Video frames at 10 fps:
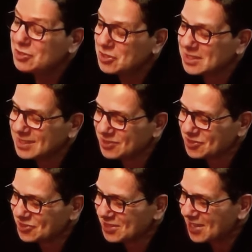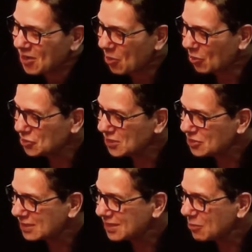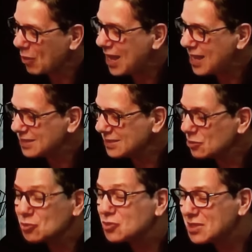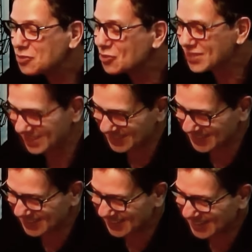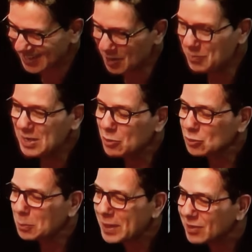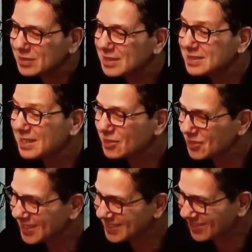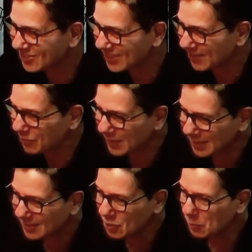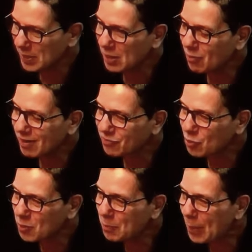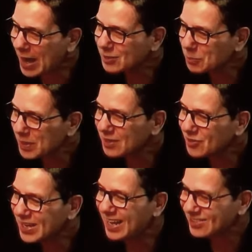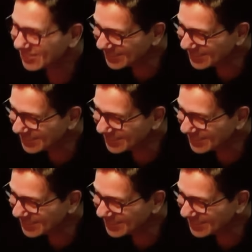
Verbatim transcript: anos Hoje ele já tem quase sucessores. Eu brinco que eu estou pegando a terceira geração já. Eu peguei o avô, o pai, estou pegando o neto.